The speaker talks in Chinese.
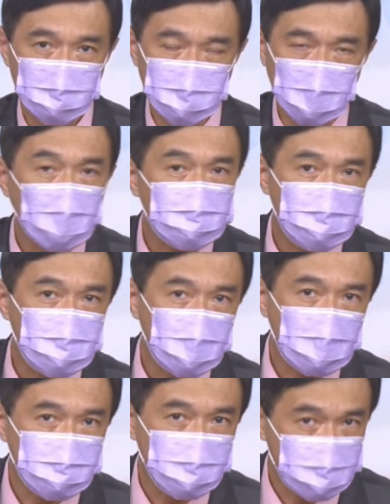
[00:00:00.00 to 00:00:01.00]
跌到今
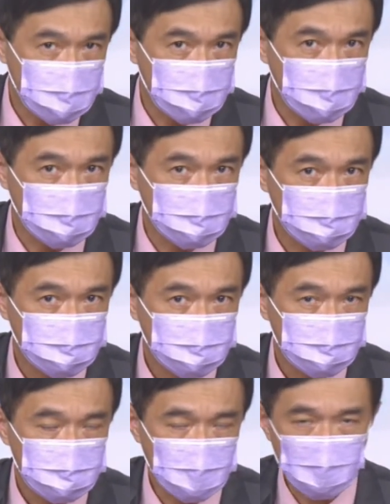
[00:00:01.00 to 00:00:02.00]
天的最低点，
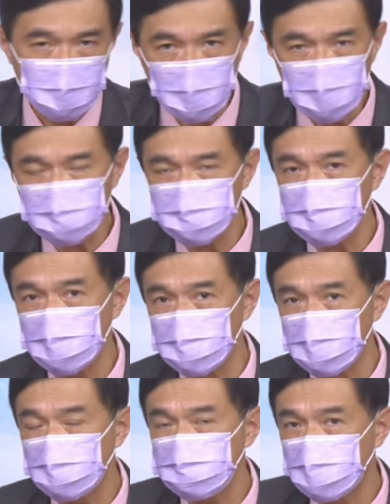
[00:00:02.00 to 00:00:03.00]
跌了快六千点，
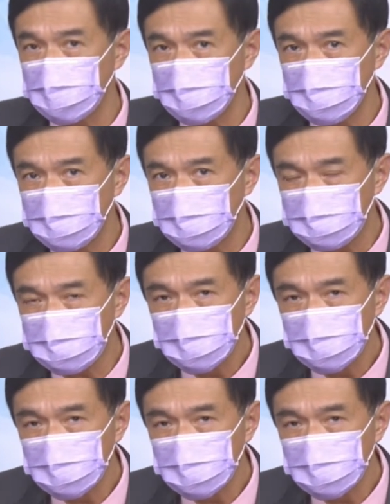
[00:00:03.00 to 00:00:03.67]
跌到今天一二